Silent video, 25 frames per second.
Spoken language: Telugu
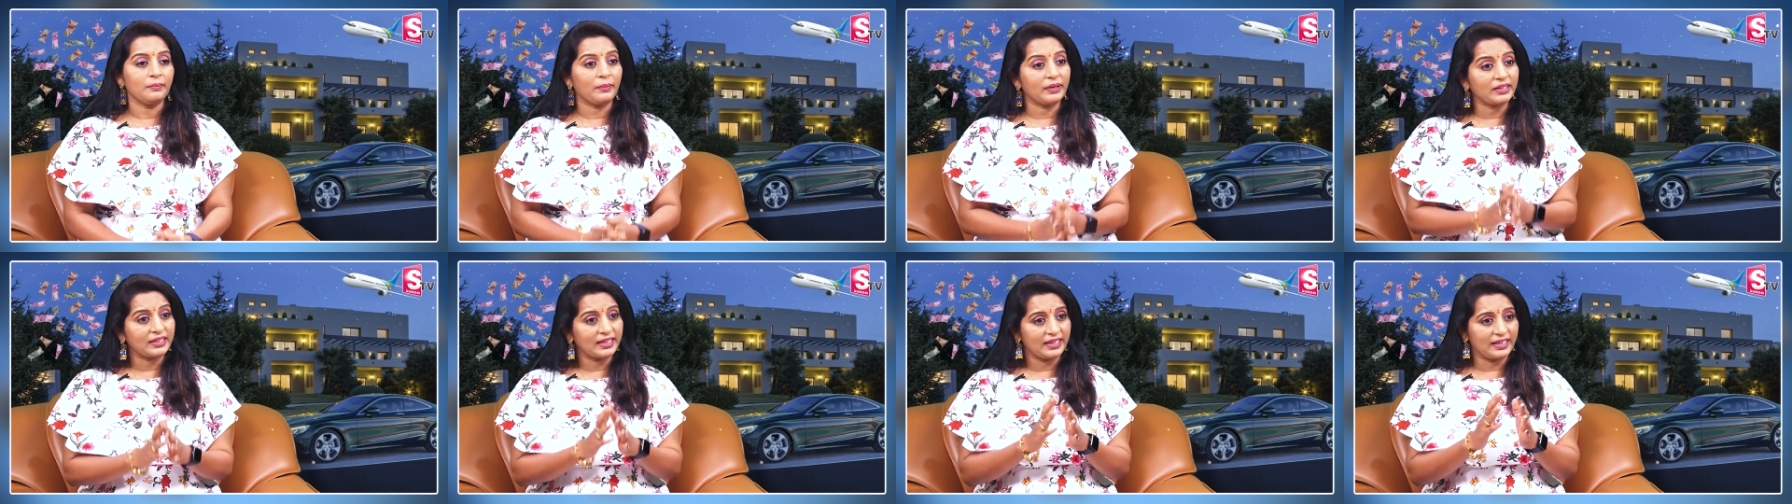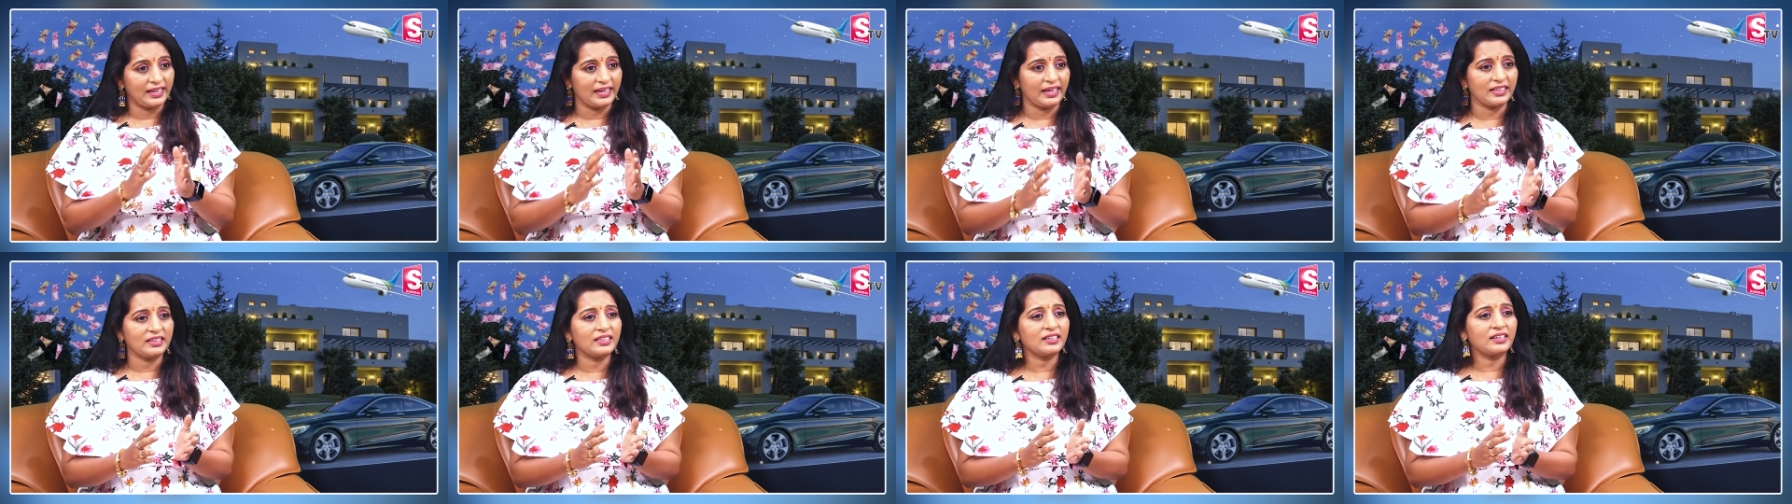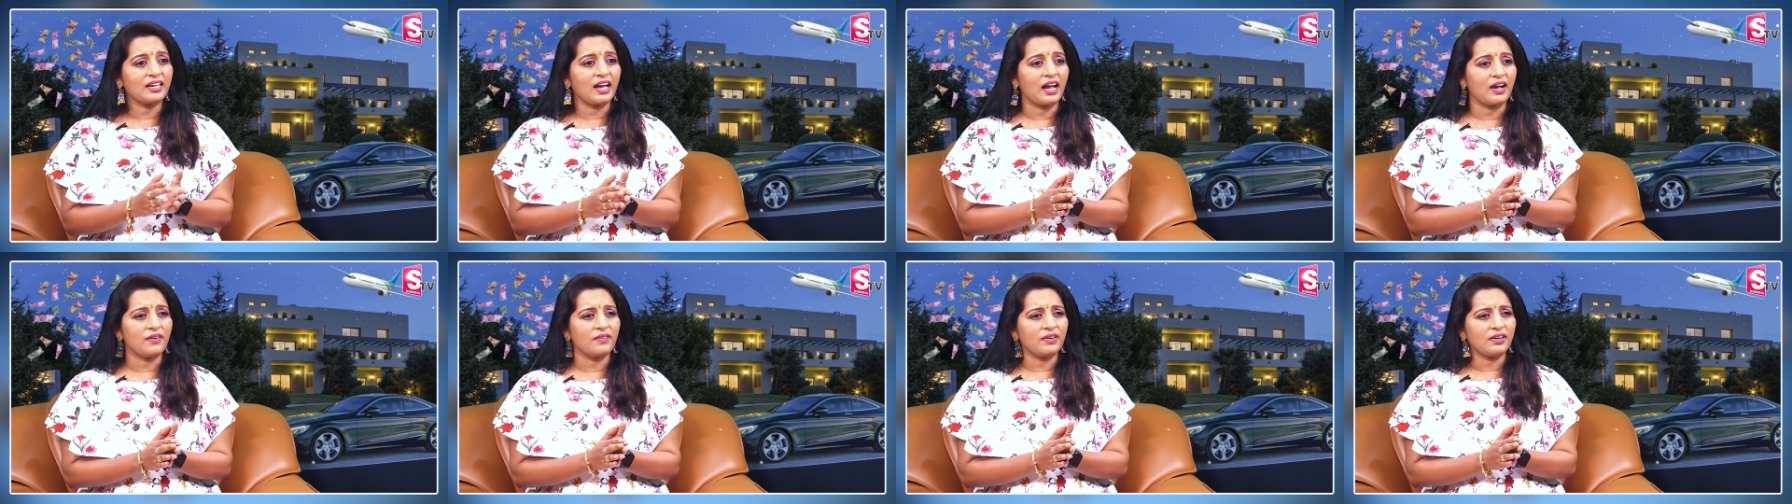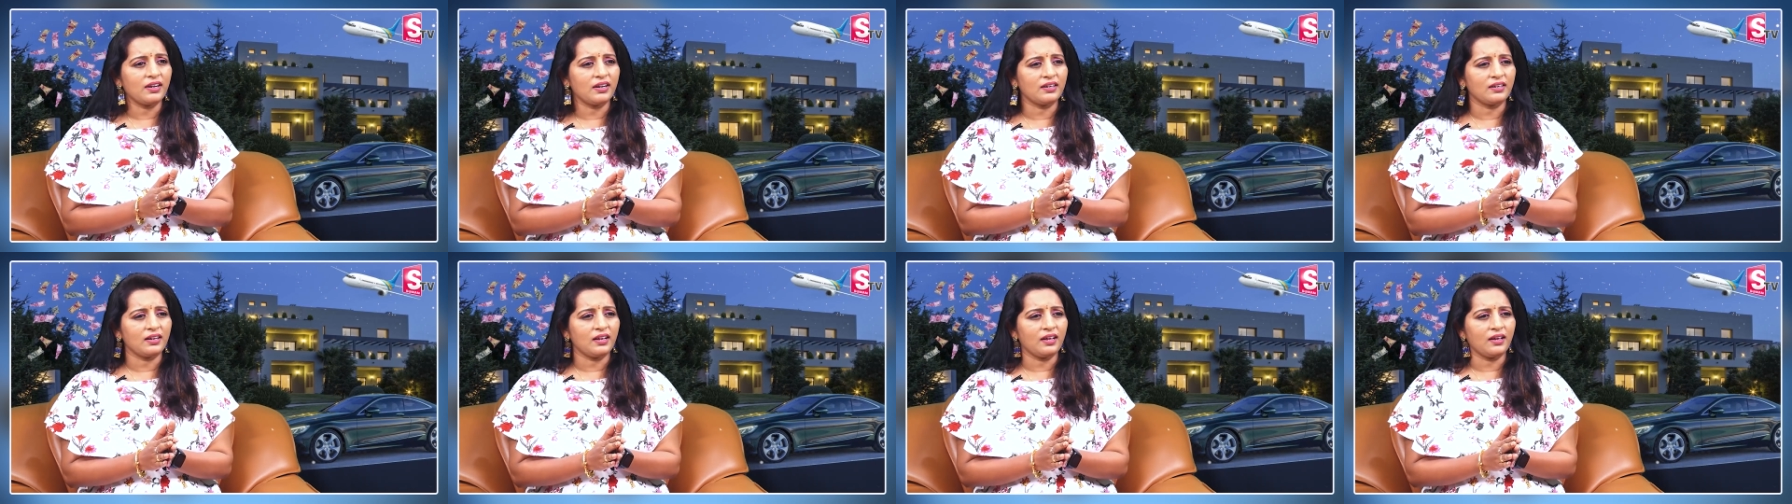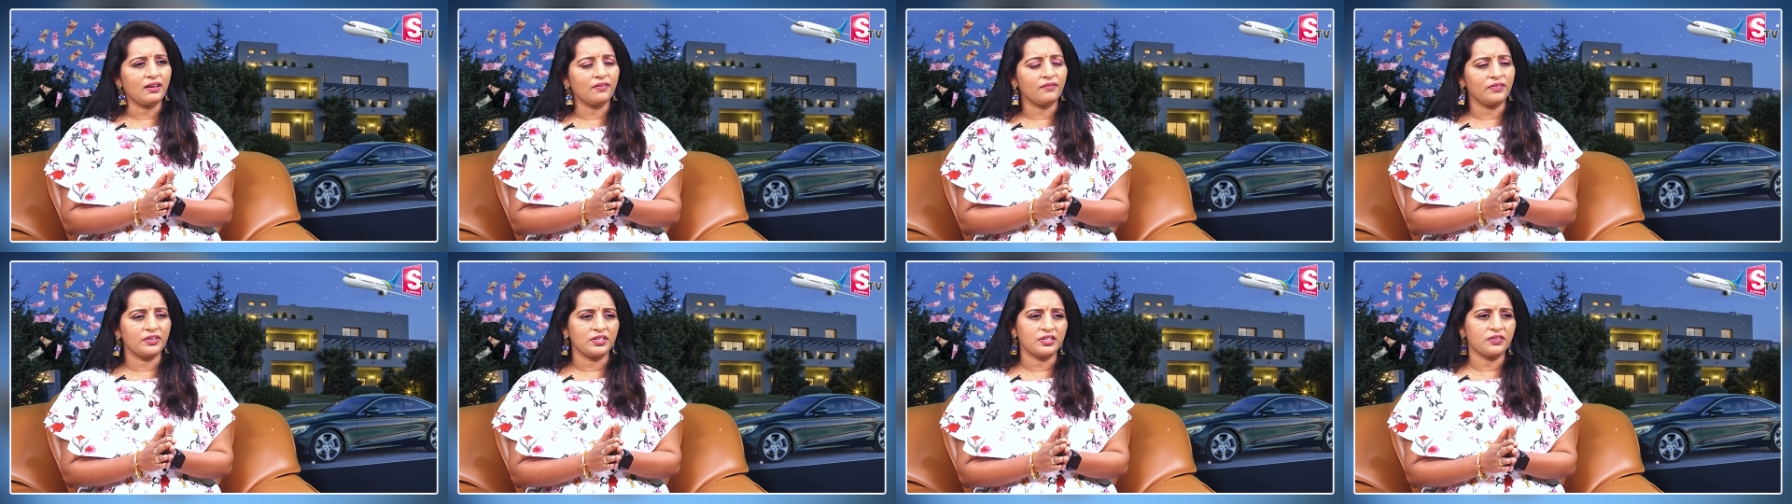మనకి ఏది కావాలన్నా
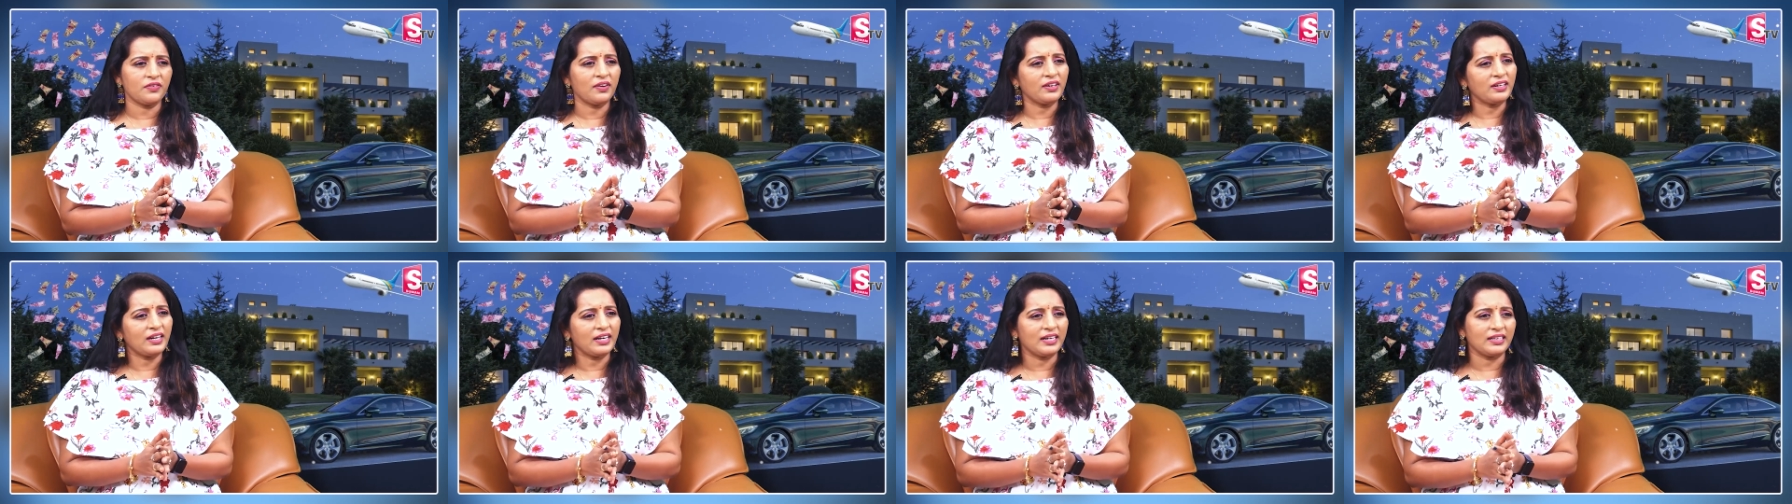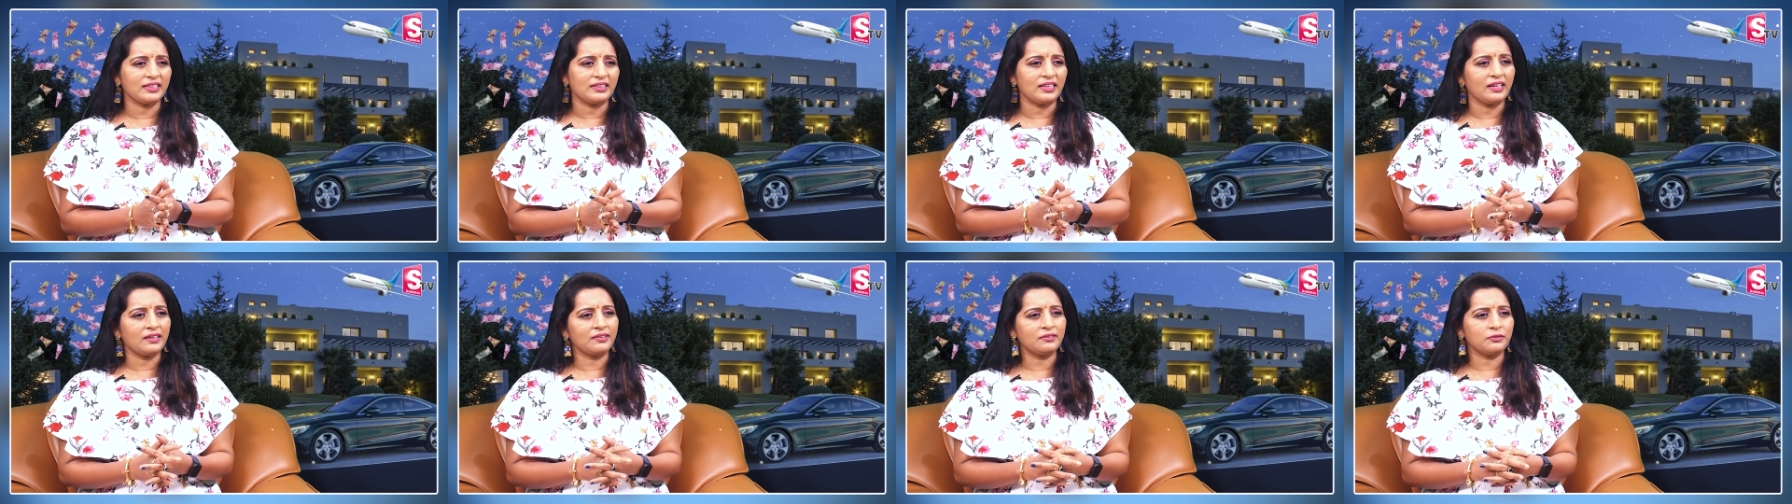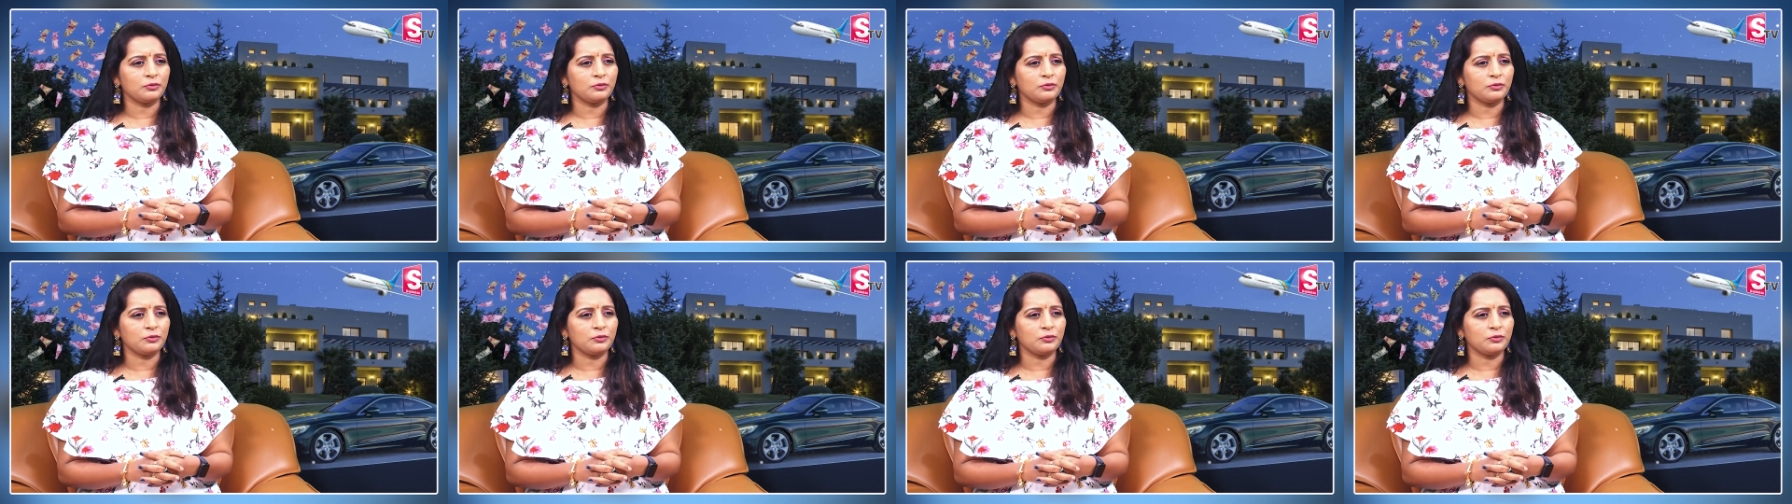విశ్వాన్ని అడిగితే